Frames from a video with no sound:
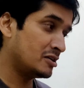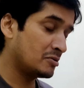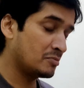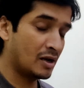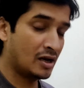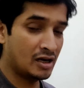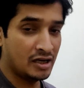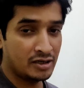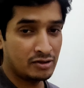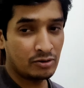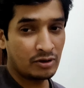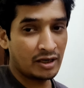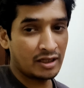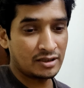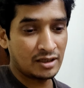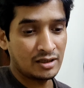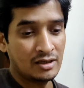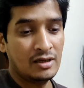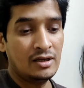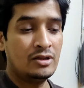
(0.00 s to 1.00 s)
भी एडिटिंग में
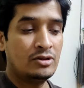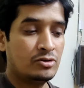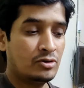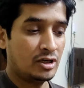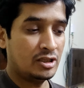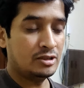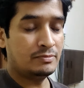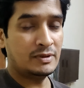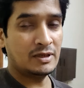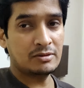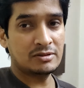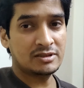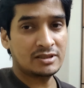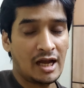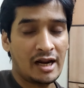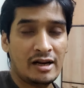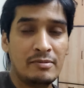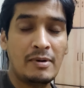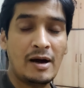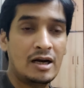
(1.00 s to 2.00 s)
लेट हो गया था तो
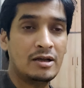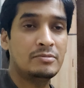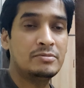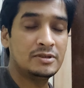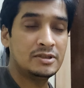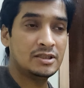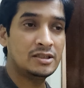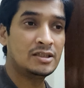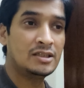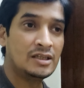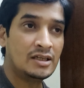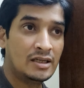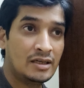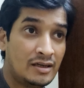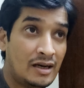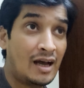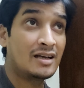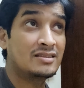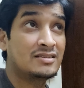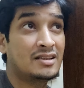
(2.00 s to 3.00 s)
अद्वित साढ़े बारह बजे
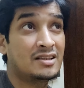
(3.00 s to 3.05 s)
तो